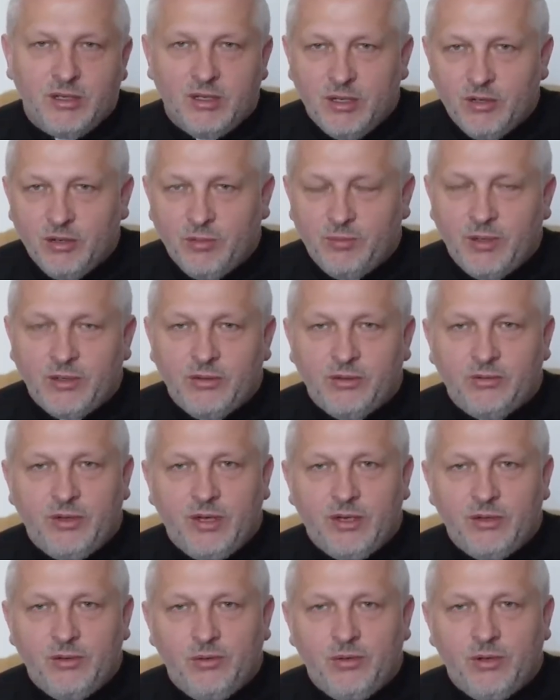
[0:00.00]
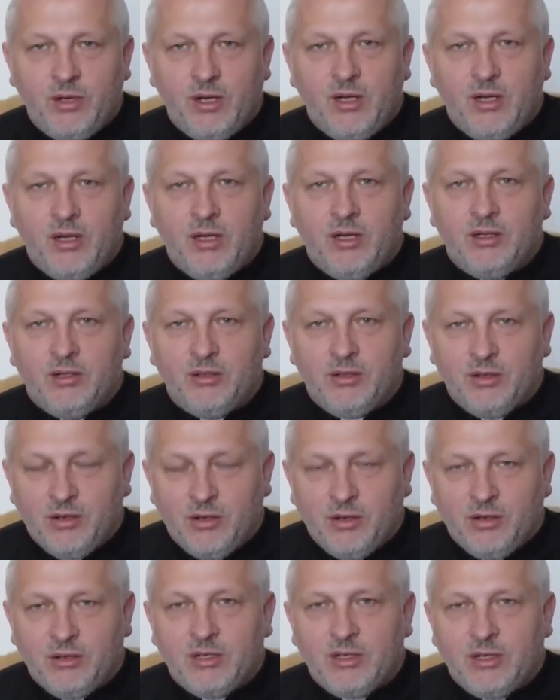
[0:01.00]
na Jego panowaniu,
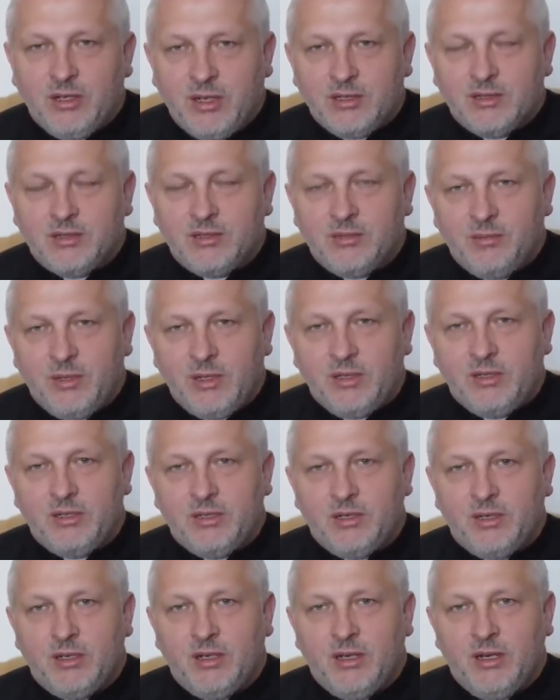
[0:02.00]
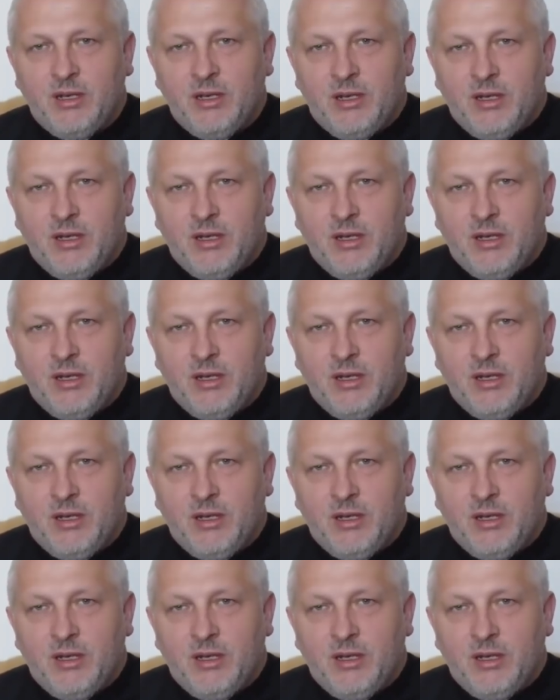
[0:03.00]
to On nas będzie